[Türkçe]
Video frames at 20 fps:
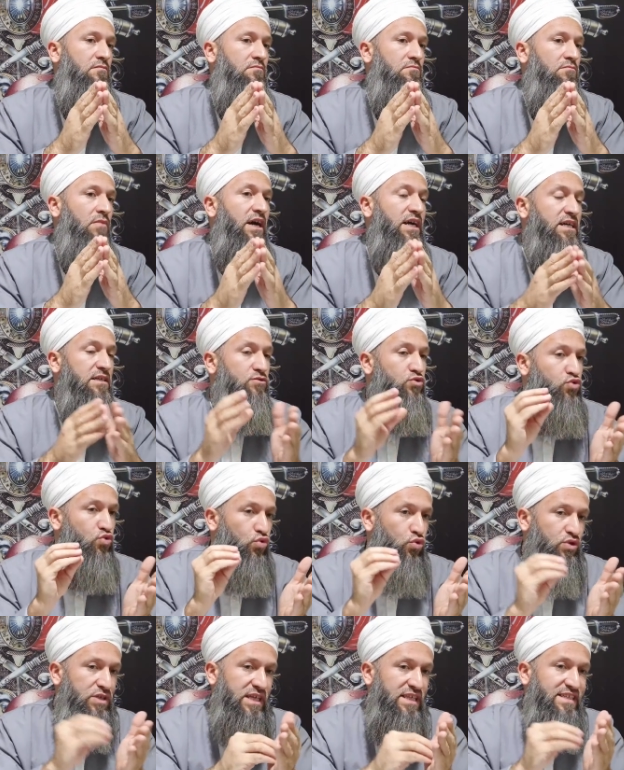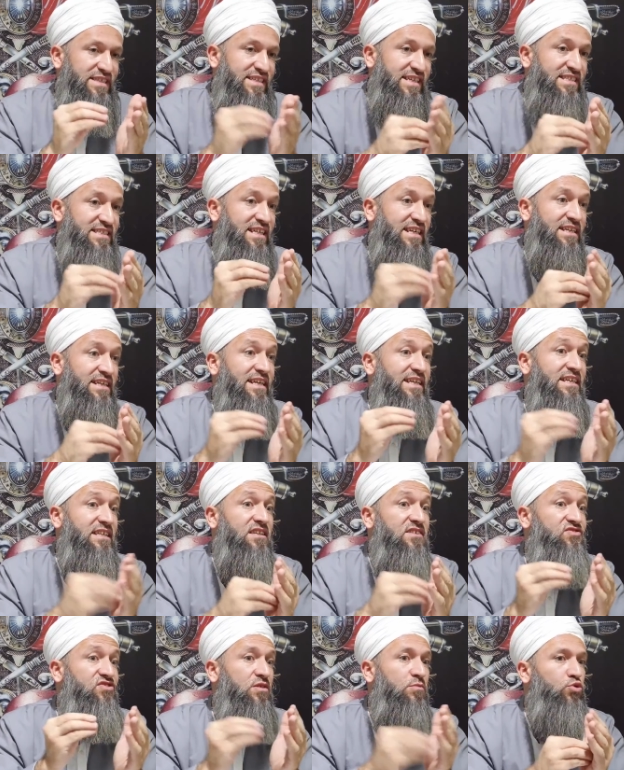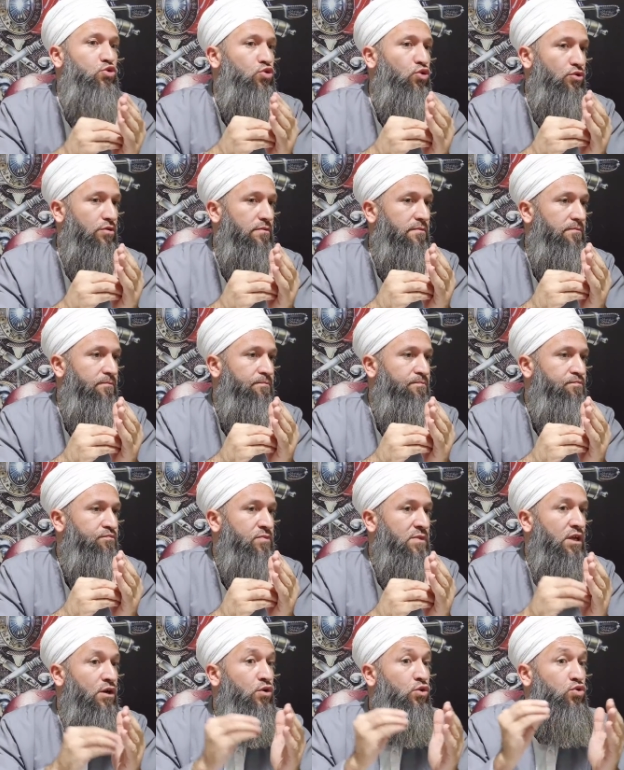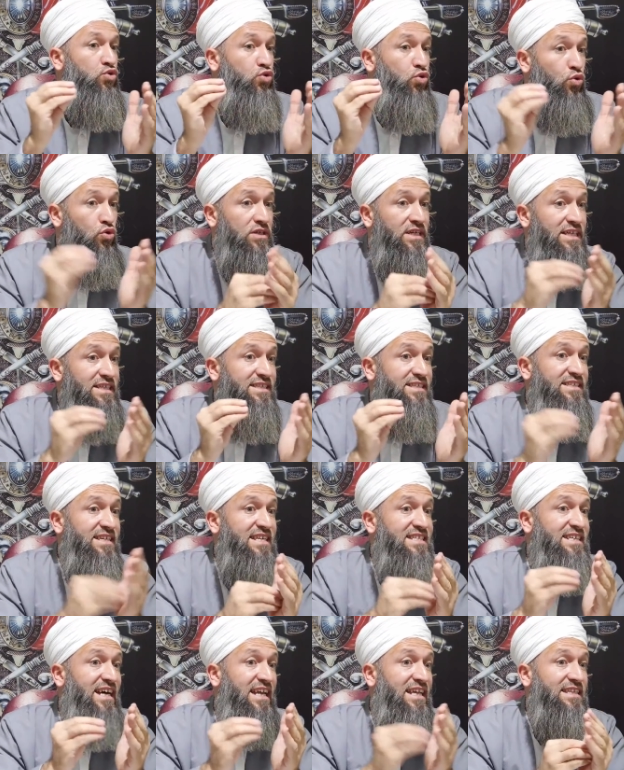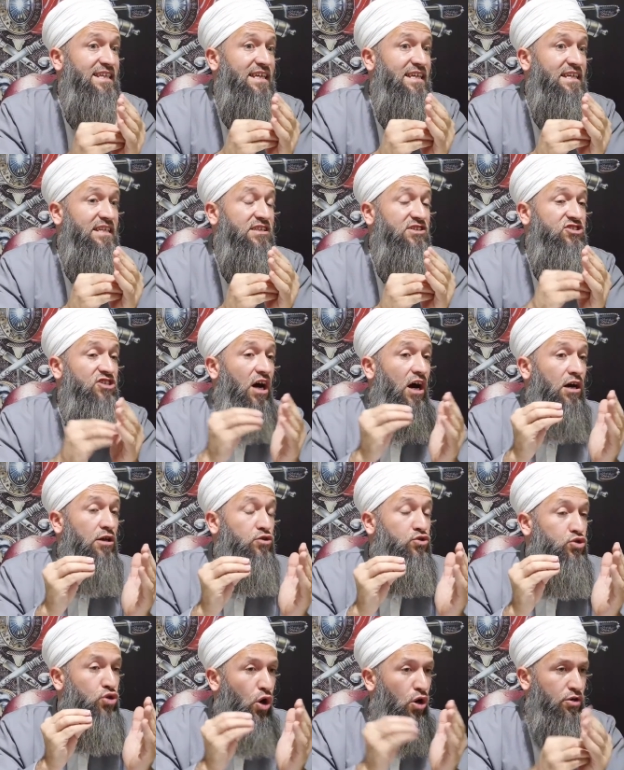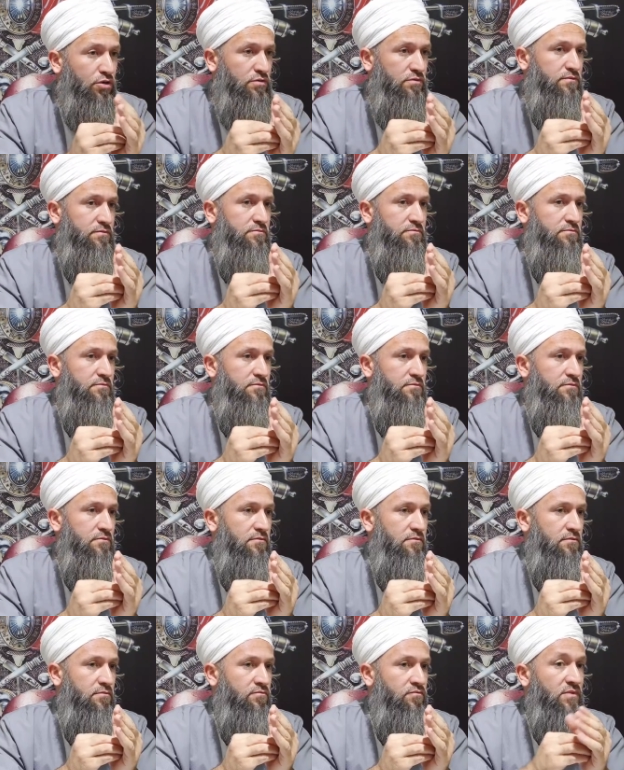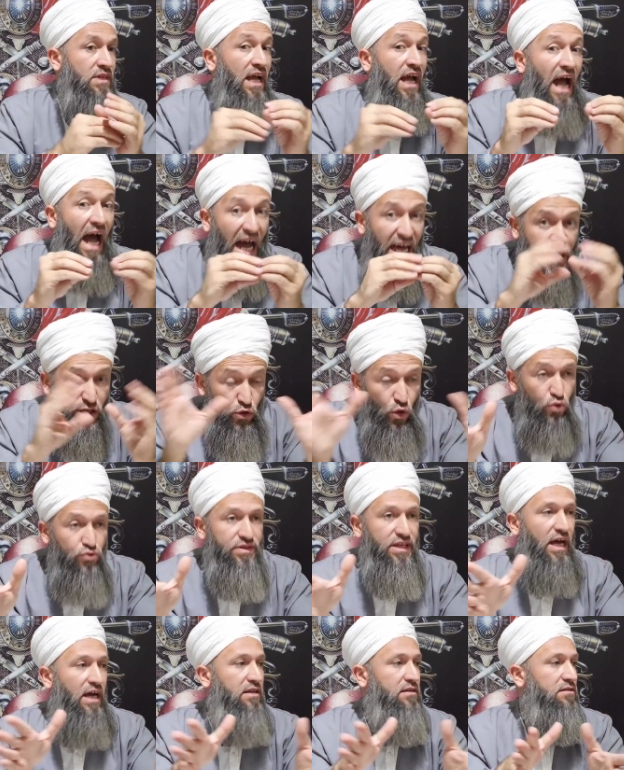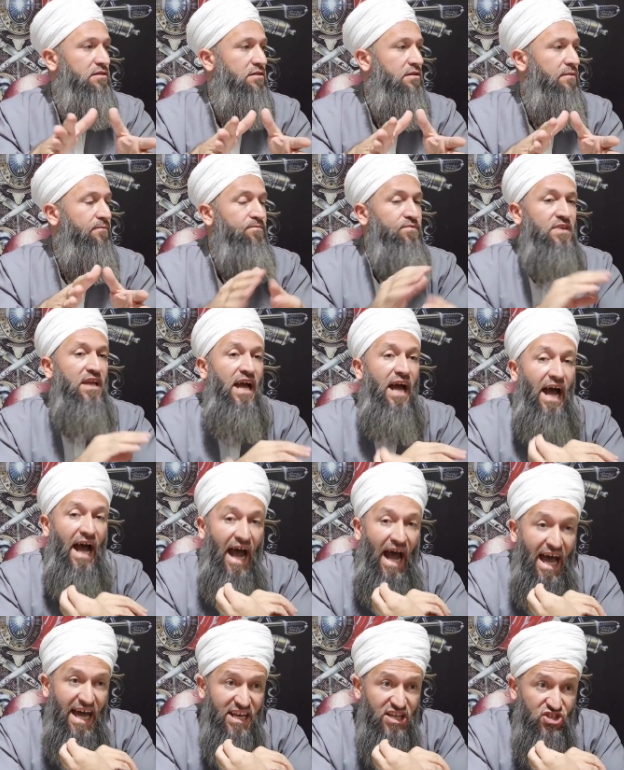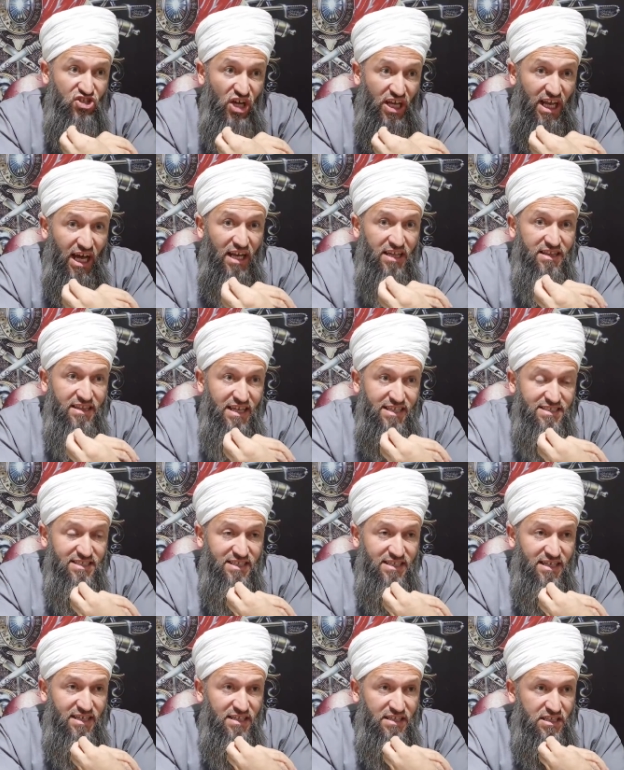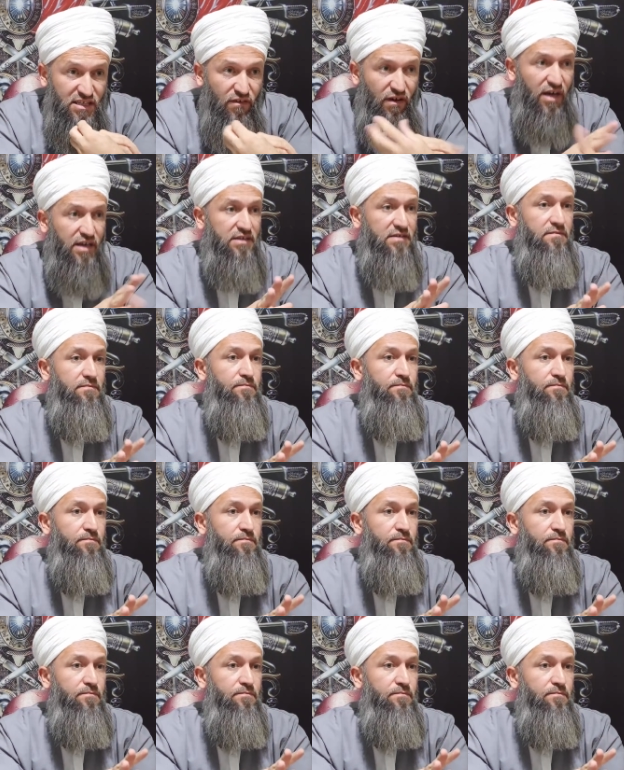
Bakın şu ülkenin rezillikleri gittikçe büyüyor. Şu ülkenin rezaletleri gittikçe artıyor. Her yönden. Her cenaatte sıkıntı var.